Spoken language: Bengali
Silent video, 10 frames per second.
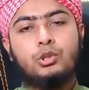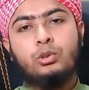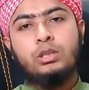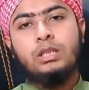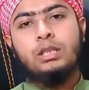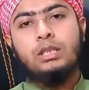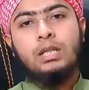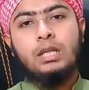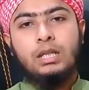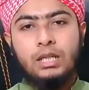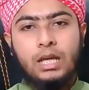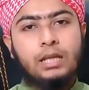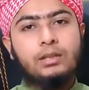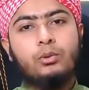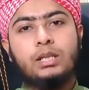যদি
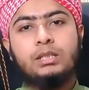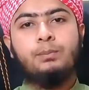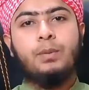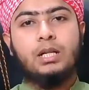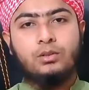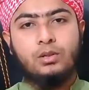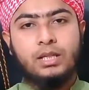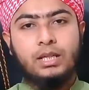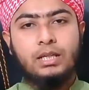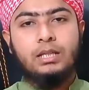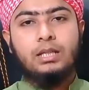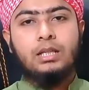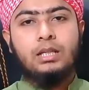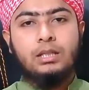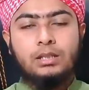এই দোয়াটি পাঠ করে
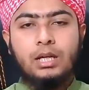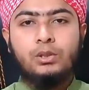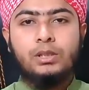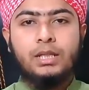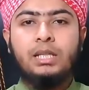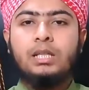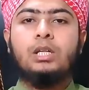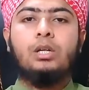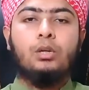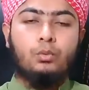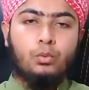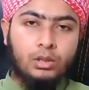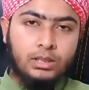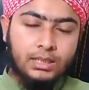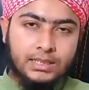তাহলে
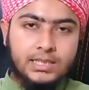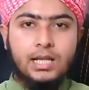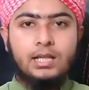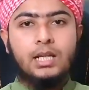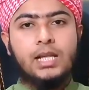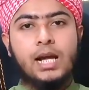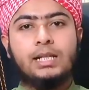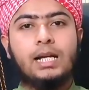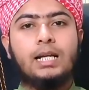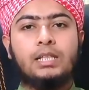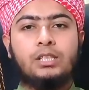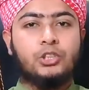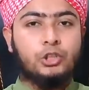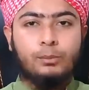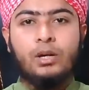ওই স্থানে থাকাকালীন
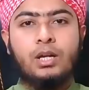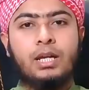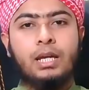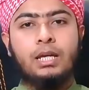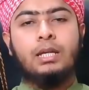সময়ে